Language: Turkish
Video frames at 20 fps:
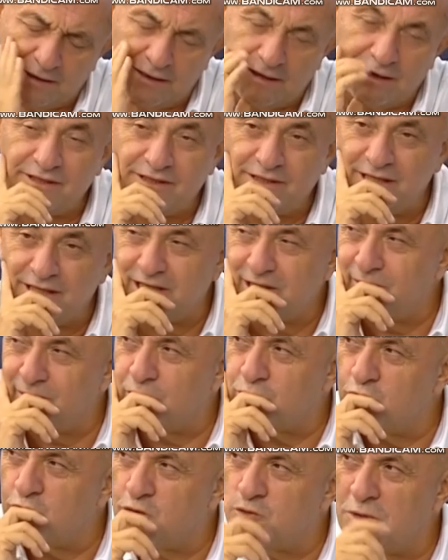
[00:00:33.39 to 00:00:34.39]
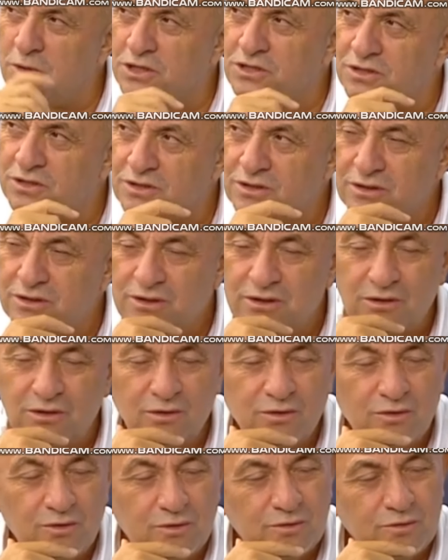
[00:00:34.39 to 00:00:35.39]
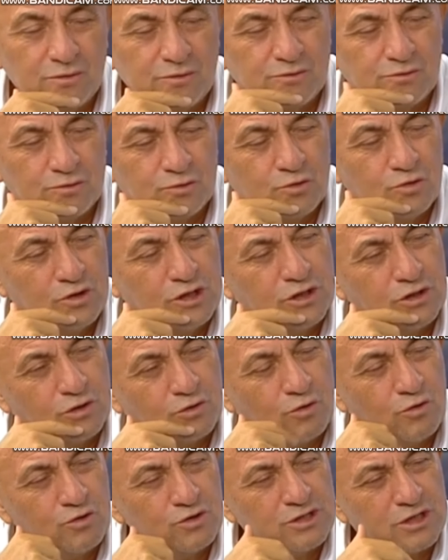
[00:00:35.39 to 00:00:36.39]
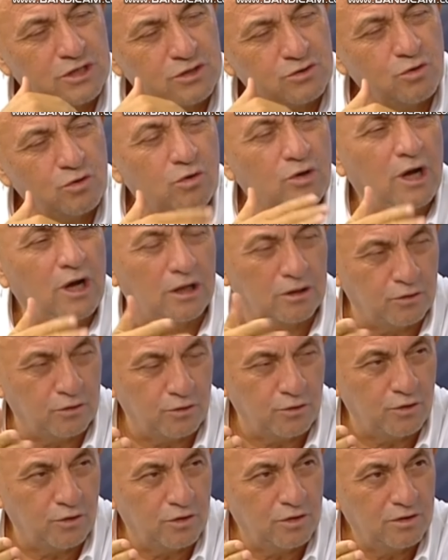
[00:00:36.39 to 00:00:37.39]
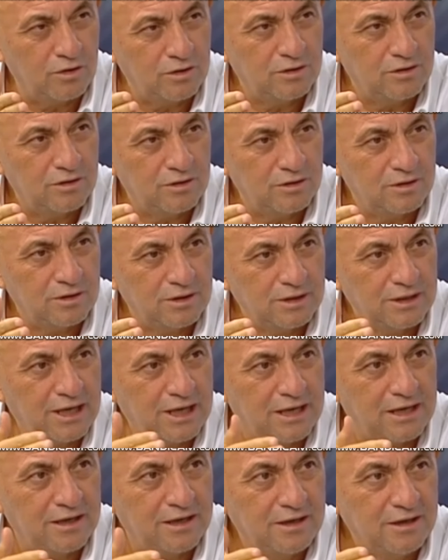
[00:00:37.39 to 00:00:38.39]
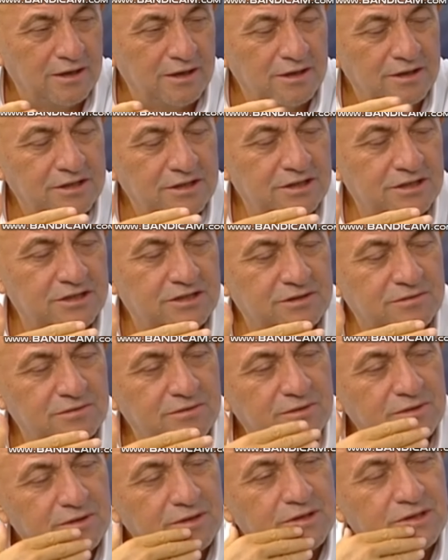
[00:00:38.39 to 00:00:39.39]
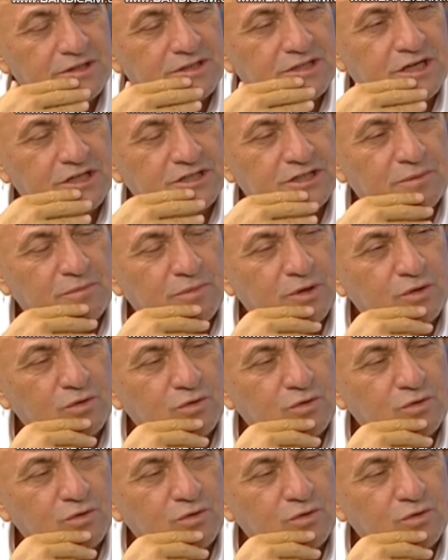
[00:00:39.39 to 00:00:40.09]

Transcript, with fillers: haftada iki maç, üç maç Türkiye'deki oyuncular zor kaldırıyor. Yani öyle. Şimdi çarşamba